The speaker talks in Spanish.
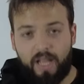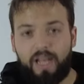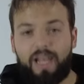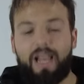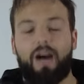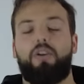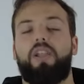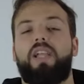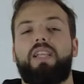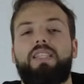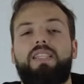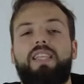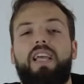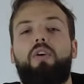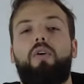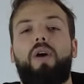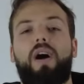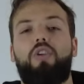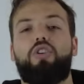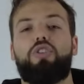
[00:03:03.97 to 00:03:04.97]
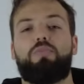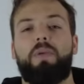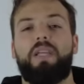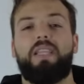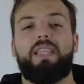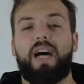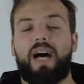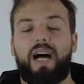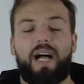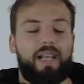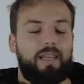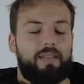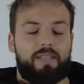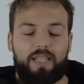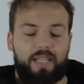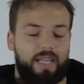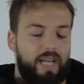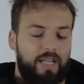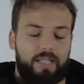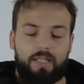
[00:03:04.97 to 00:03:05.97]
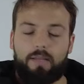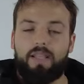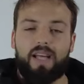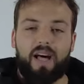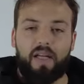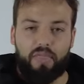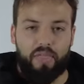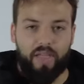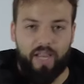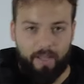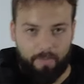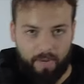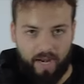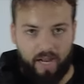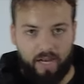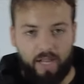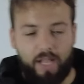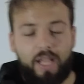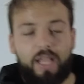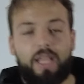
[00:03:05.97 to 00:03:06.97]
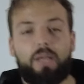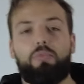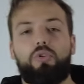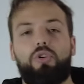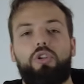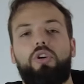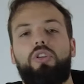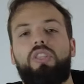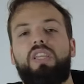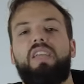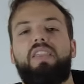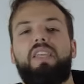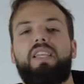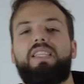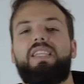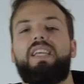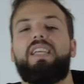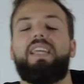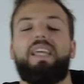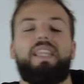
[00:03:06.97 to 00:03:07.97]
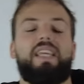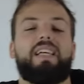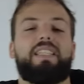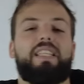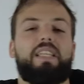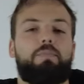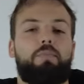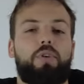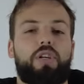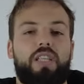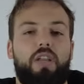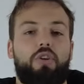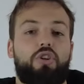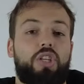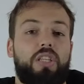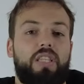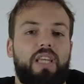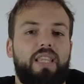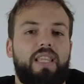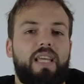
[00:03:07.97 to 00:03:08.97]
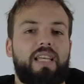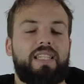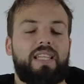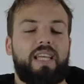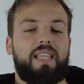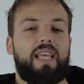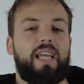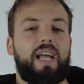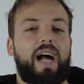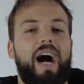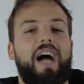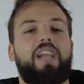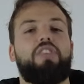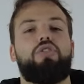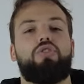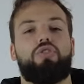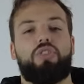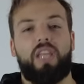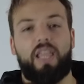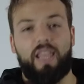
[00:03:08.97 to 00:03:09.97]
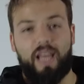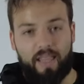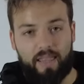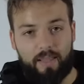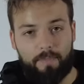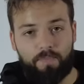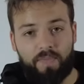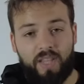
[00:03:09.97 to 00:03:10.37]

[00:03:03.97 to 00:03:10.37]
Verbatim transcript: Lawrence llegó al hospital sin actividad cerebral y murió 17 días después a los 77 años de edad.